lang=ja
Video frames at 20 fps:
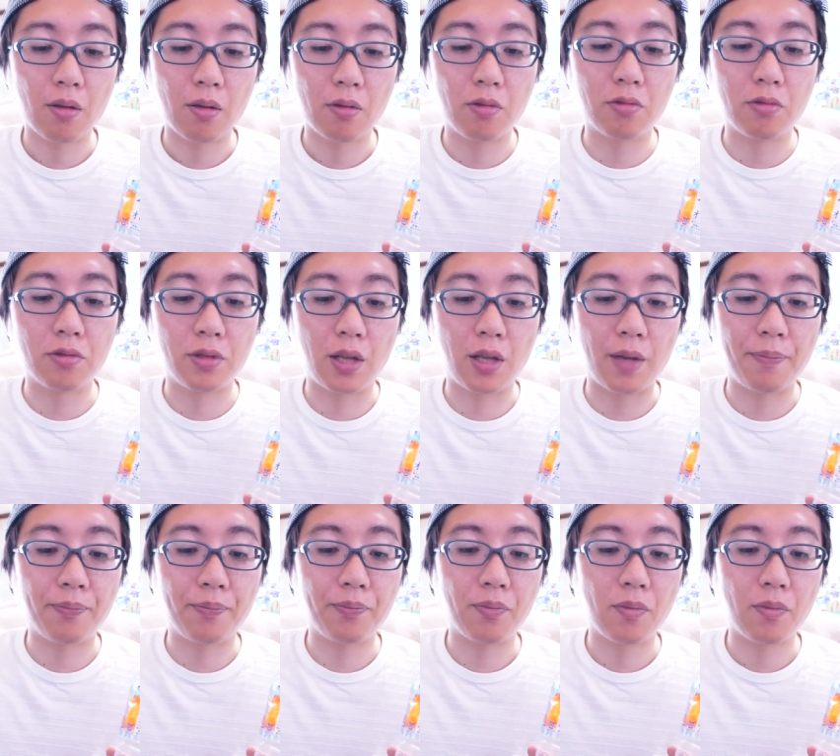濃く
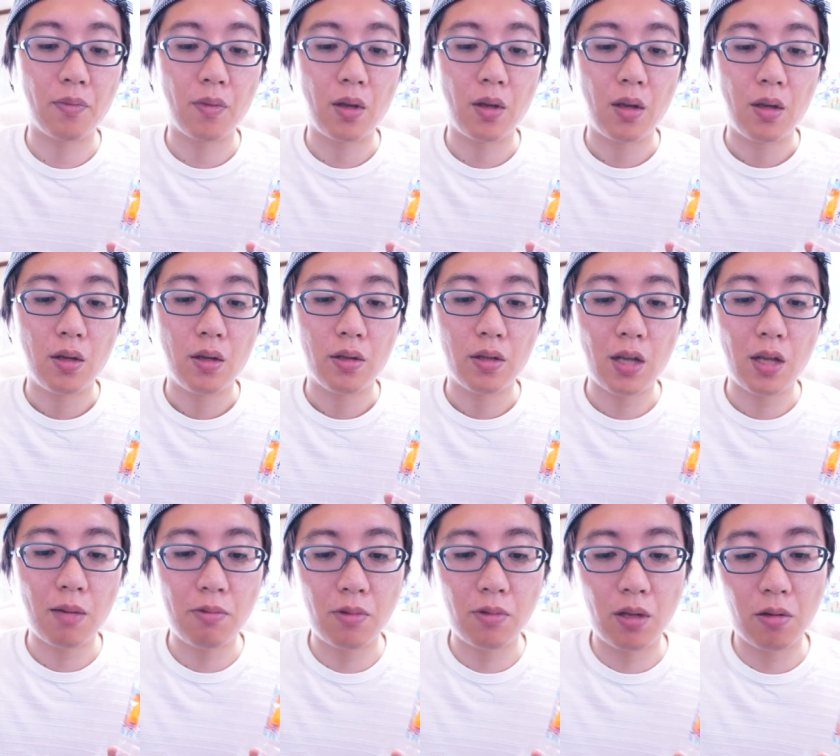て。
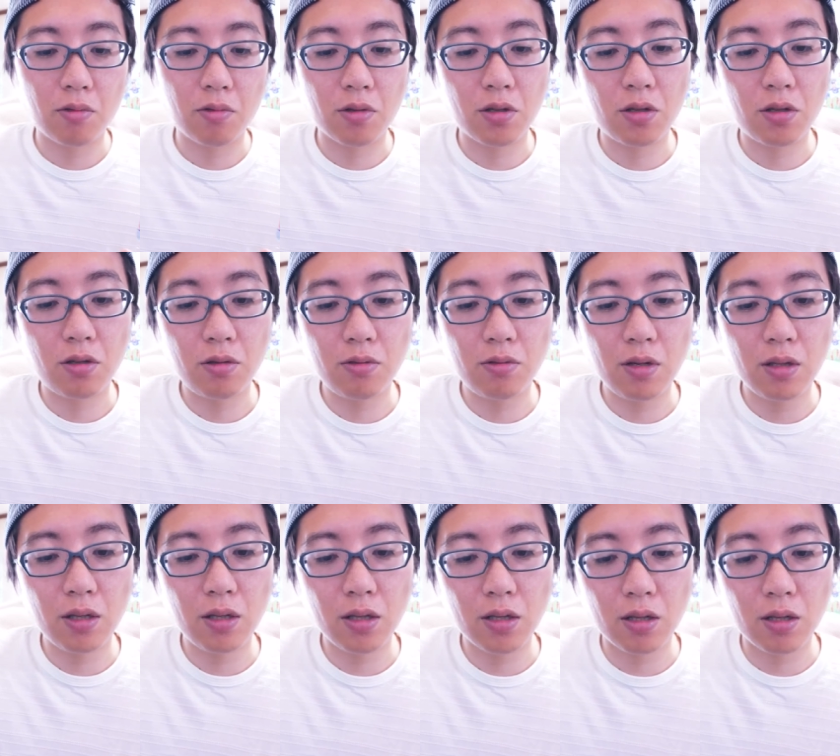多分ね、これ白
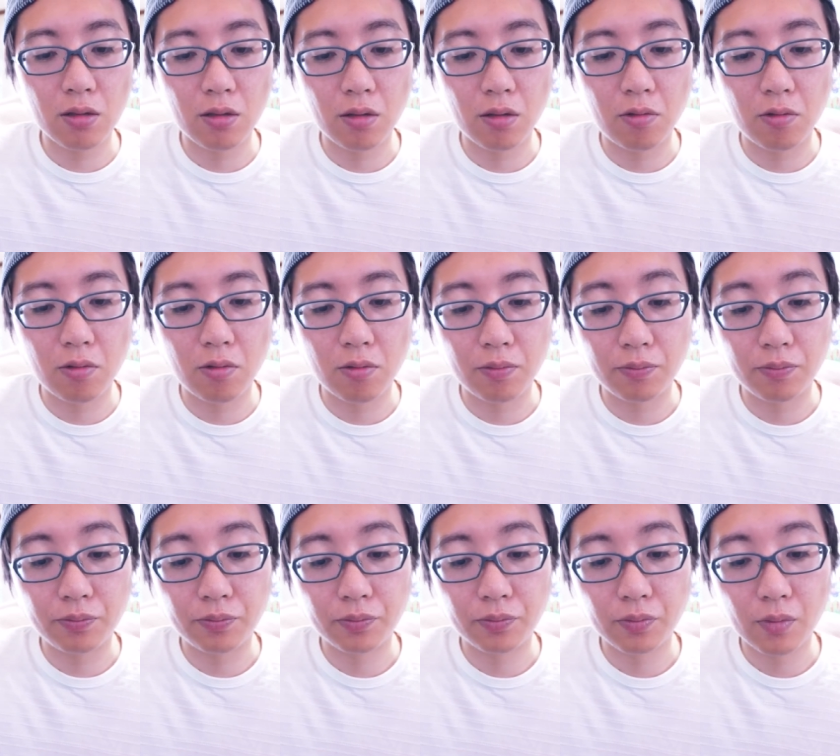あんだけじゃなくて、こう、
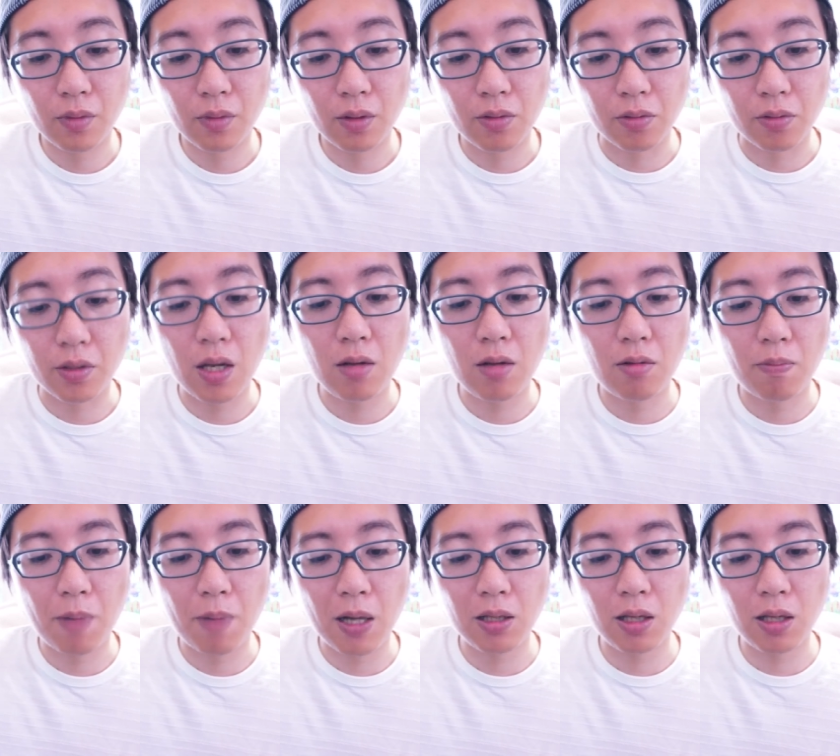そう、結
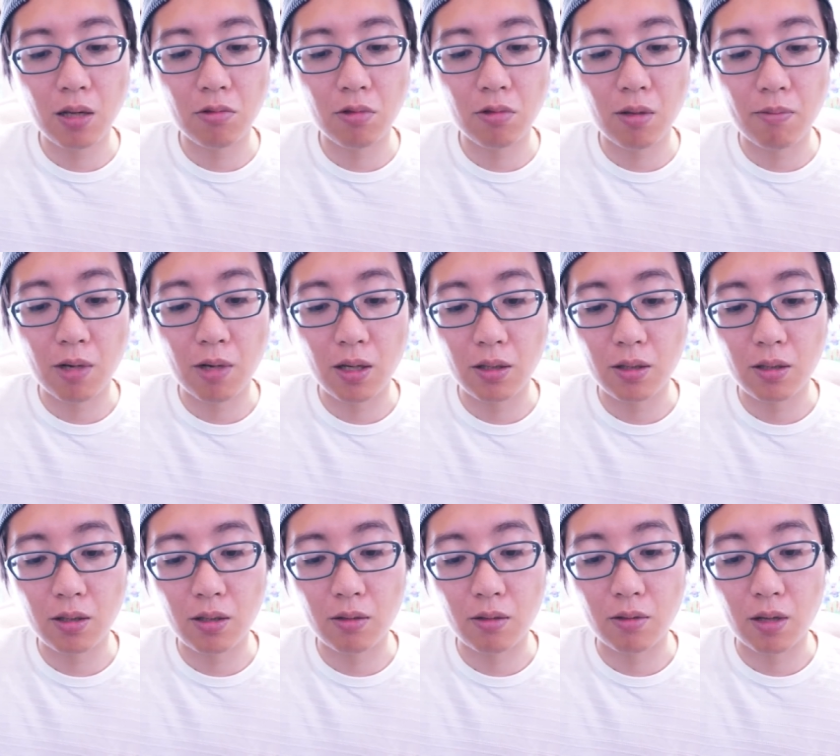構バターとかも入っ
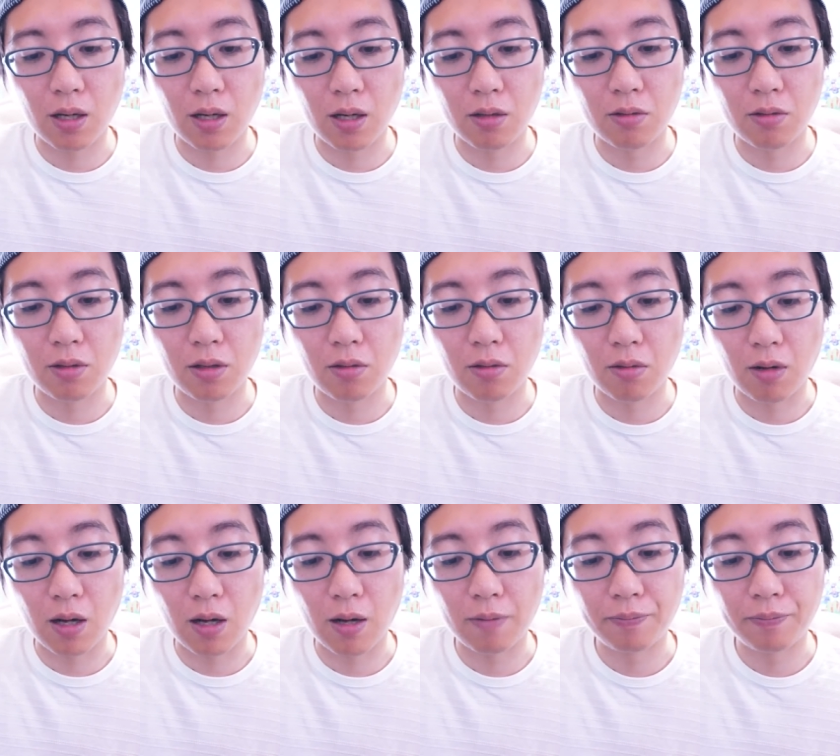てるから、栗
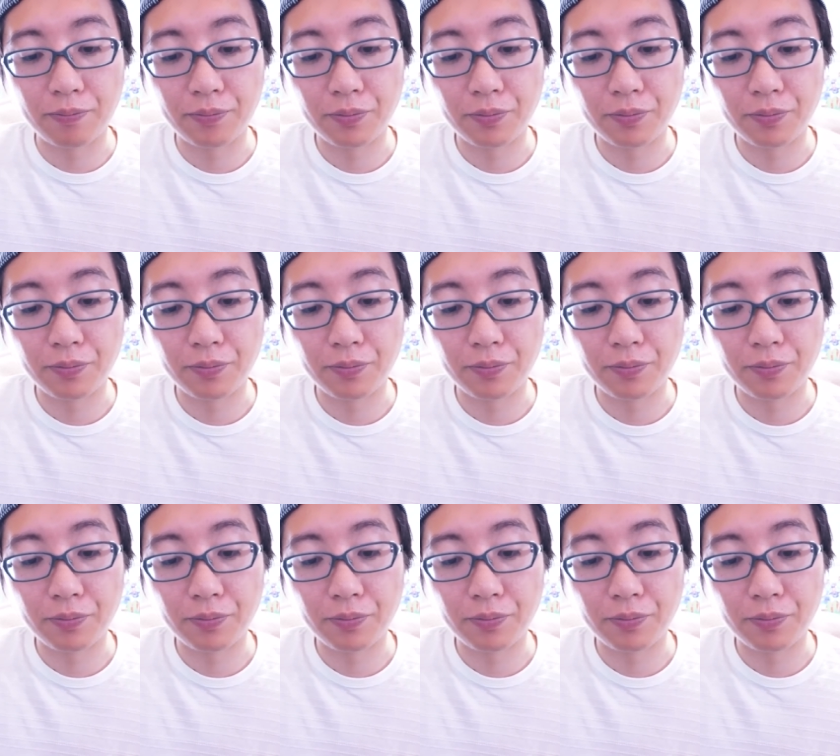とか。